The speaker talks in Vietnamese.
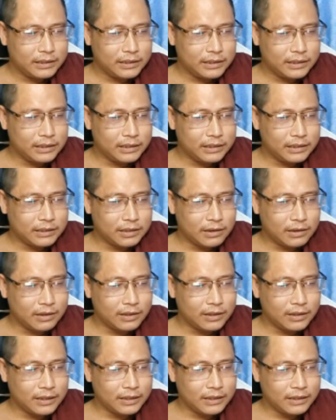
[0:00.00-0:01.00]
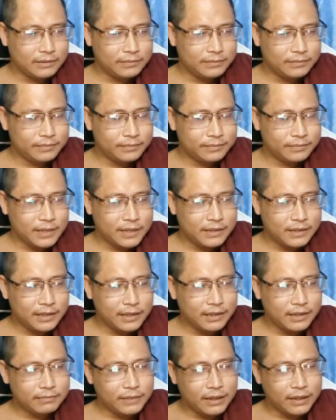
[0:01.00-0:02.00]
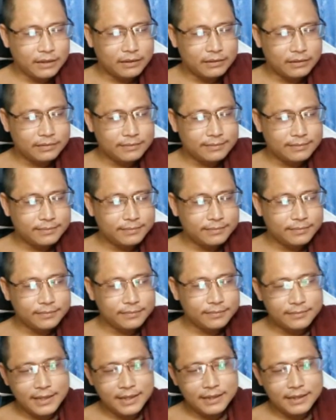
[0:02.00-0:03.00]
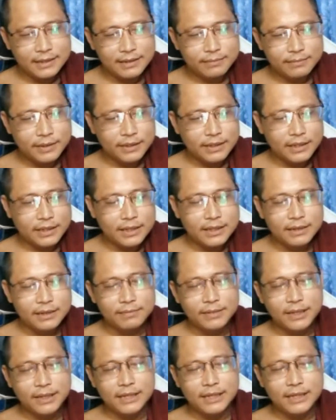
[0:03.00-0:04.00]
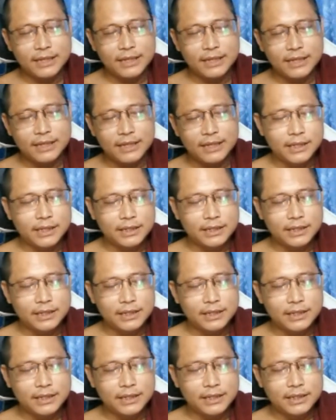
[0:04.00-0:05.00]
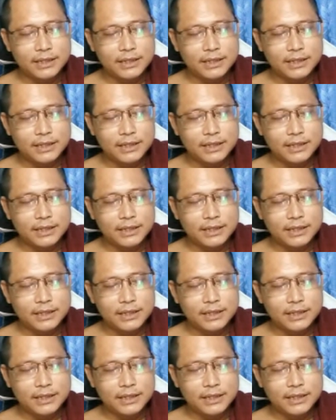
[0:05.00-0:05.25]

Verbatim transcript: à, còn à, cái chuyện mà đi mình đi mình đi thẩm mỹ